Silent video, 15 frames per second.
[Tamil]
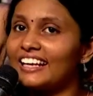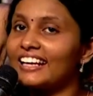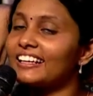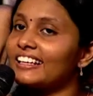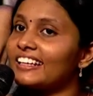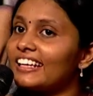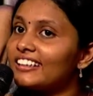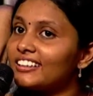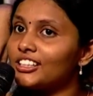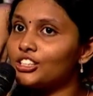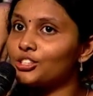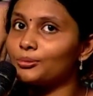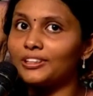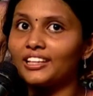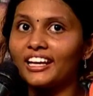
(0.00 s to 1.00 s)
எங்களுக்கு
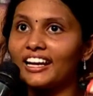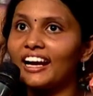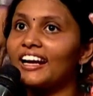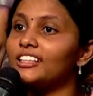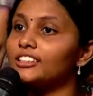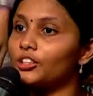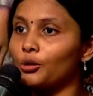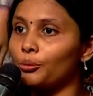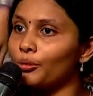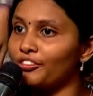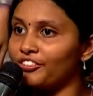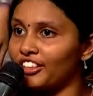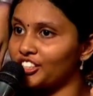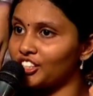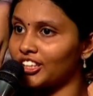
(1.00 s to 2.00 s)
இங்கிலீஷ் வந்து எங்கள் ஐஸ்க்கு ரொம்ப
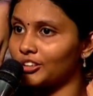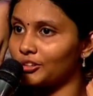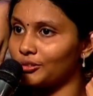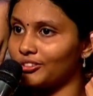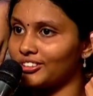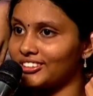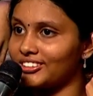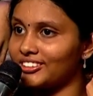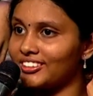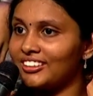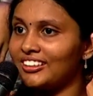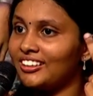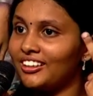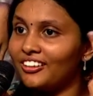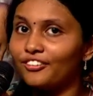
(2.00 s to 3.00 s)
ஃப்ரெஷ்ஷாக தோணும்
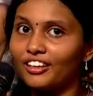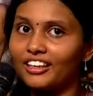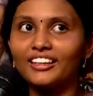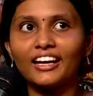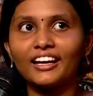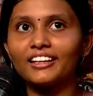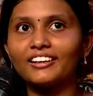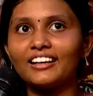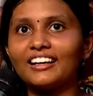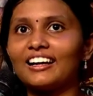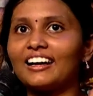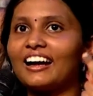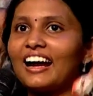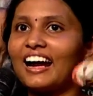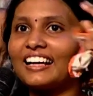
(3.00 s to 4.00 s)
எனக்கு
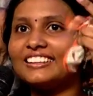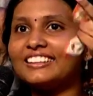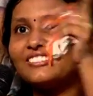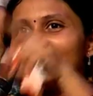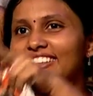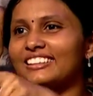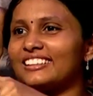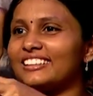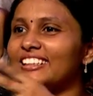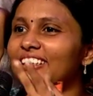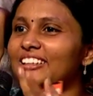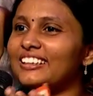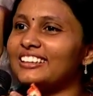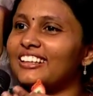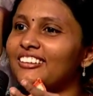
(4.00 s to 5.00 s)
அதை விட்
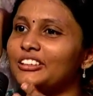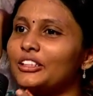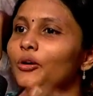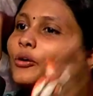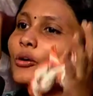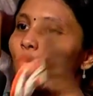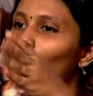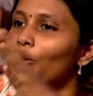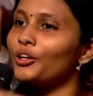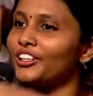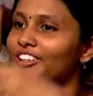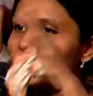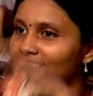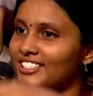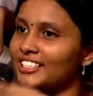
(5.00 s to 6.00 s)
அதாவது ஒரு
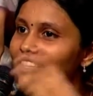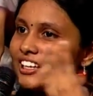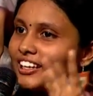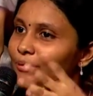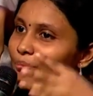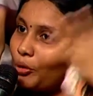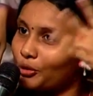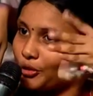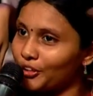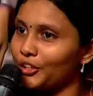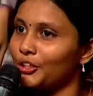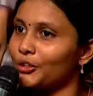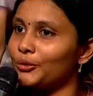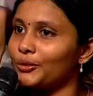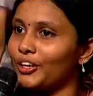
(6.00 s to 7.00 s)
ஓல்டு ட்ரெஸ்ஸை போட்டுட்டு
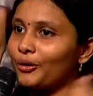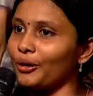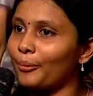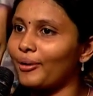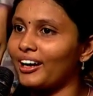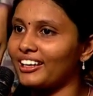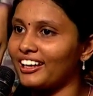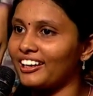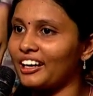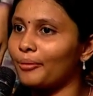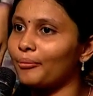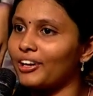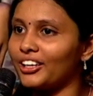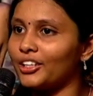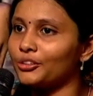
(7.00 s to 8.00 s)
நியூ கவுனை மாட்டிக்கிற
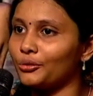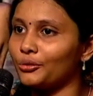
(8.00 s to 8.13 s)
மாதிரி